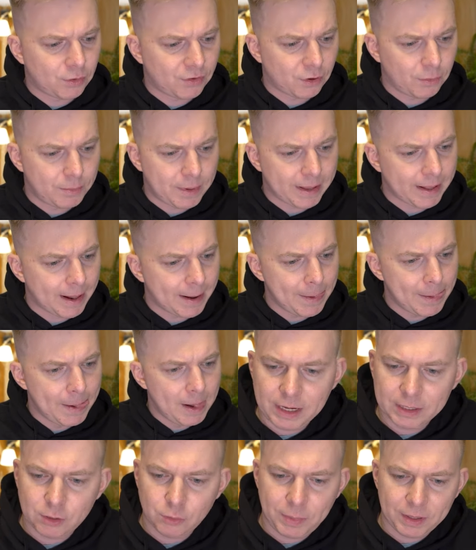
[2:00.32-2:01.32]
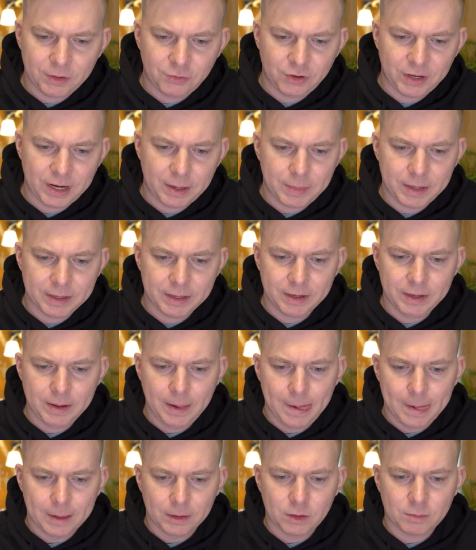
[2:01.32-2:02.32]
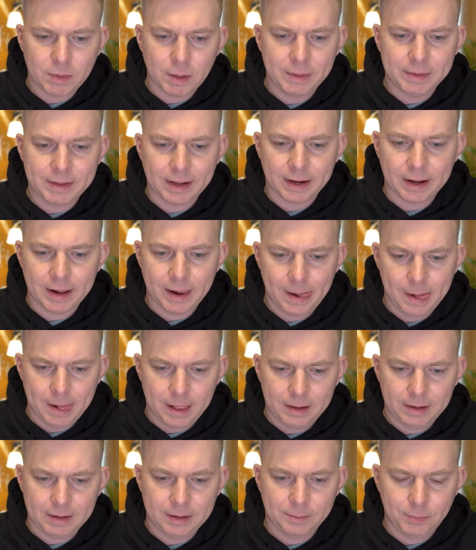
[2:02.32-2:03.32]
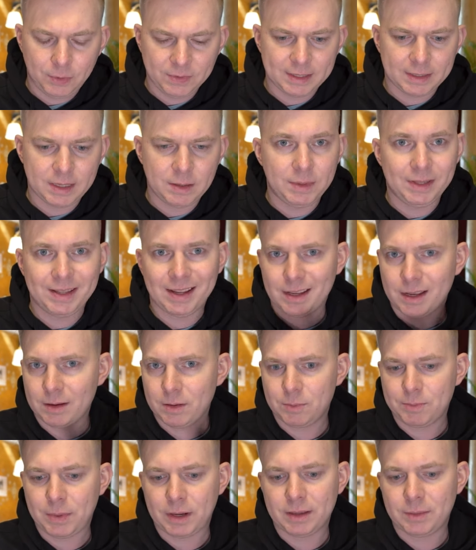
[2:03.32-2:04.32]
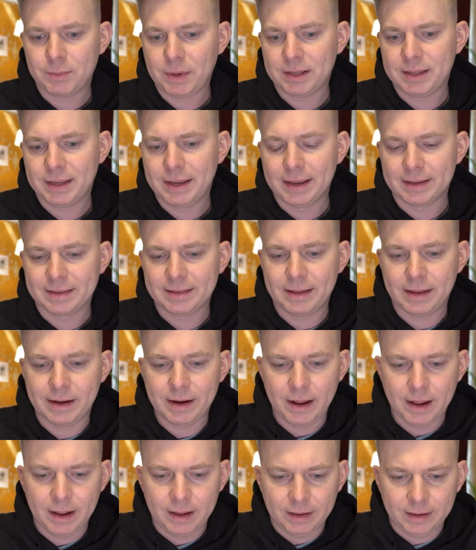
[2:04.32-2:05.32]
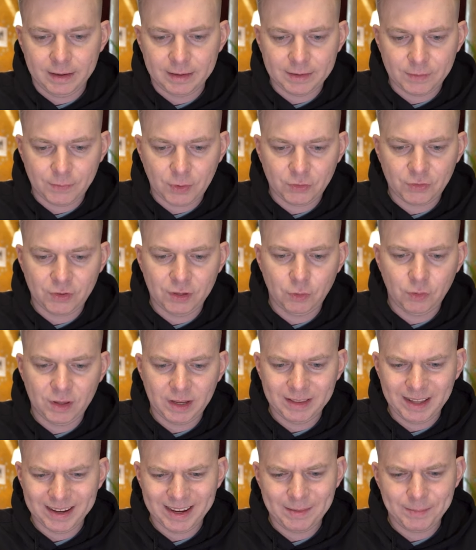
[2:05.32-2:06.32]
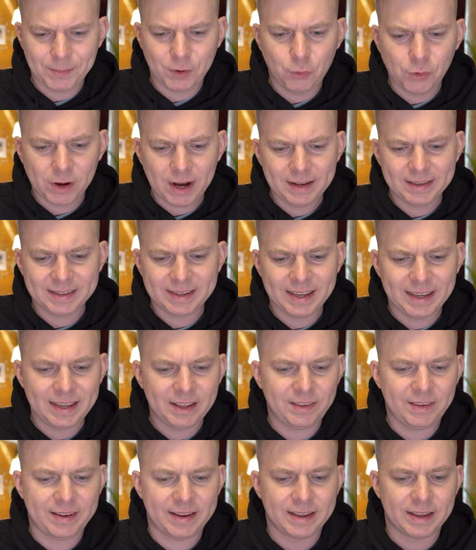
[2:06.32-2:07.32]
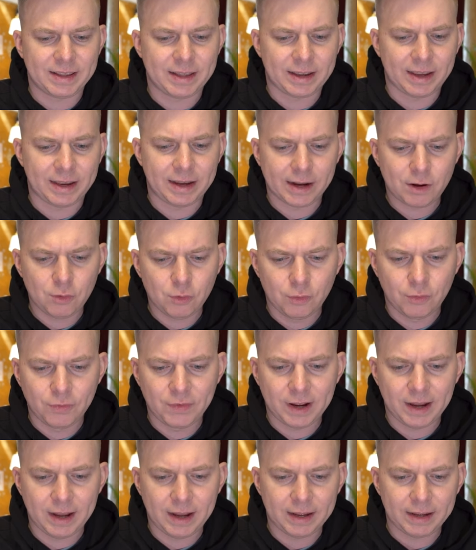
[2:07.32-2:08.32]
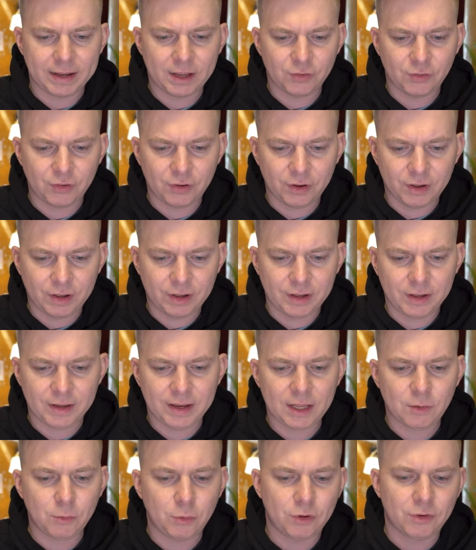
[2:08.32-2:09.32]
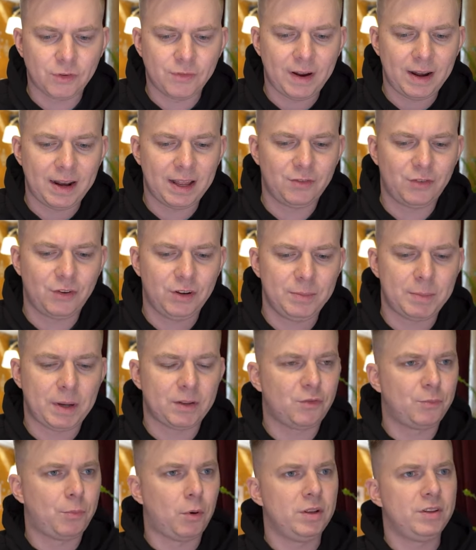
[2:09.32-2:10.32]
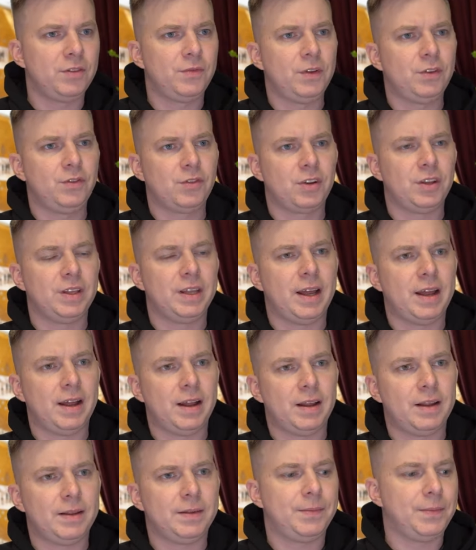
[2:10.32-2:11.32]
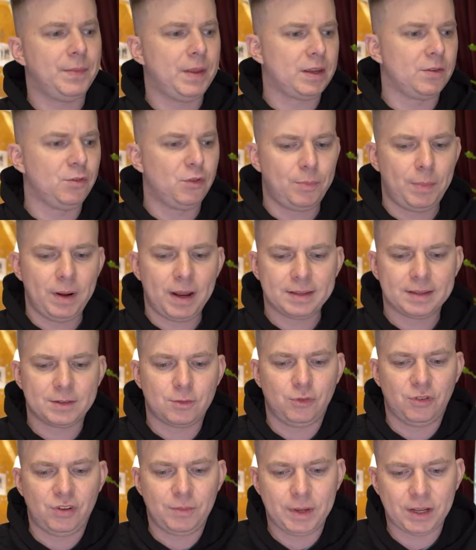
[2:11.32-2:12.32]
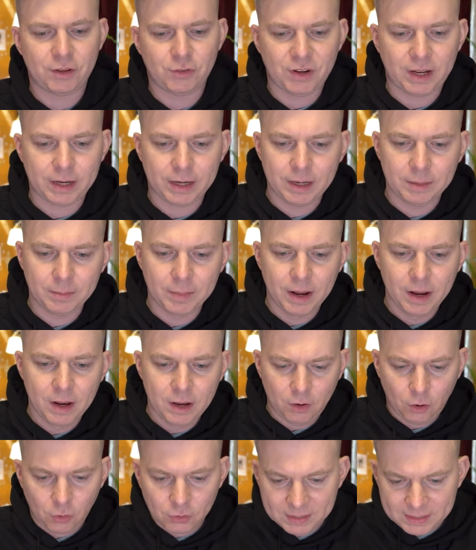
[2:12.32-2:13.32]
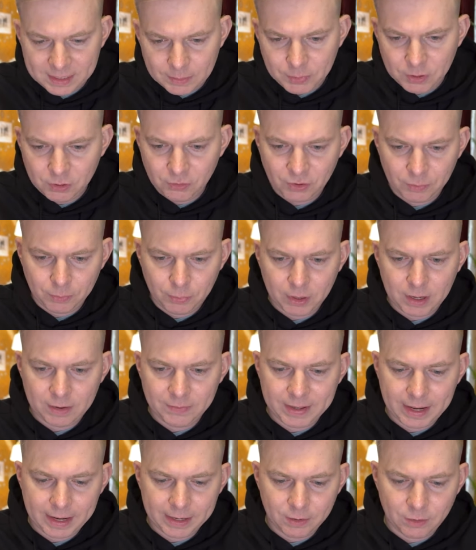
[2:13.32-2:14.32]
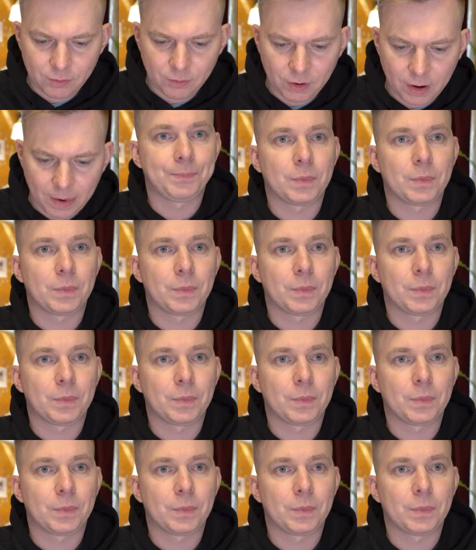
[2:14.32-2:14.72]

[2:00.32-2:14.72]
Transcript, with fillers: do zrobienia. Jak tu patrzę na menu, to mamy tak, y, poza tymi daniami pani Magdy Gessler jest właśnie tutaj takie góralskie jedzenie, takie karkówka, jakieś y, jadłodrwala, czyli macz polędwiczki na jakimś placku ziemniaczanym, osypki się pojawiają,